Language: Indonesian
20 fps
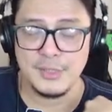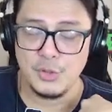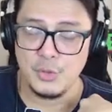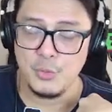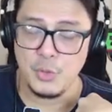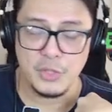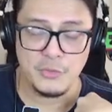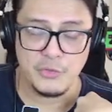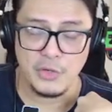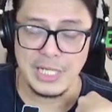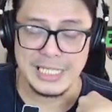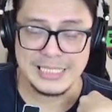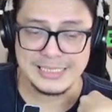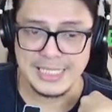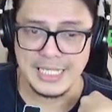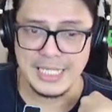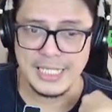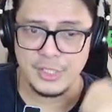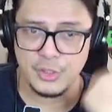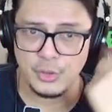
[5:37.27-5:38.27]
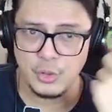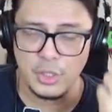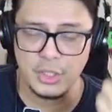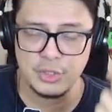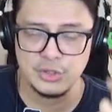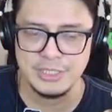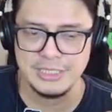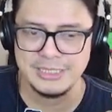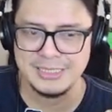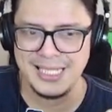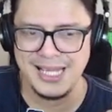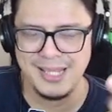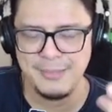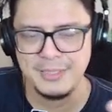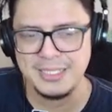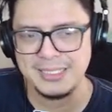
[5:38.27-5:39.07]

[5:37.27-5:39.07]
Gue bukan vokalis sekali lagi, gue harus disclaimer.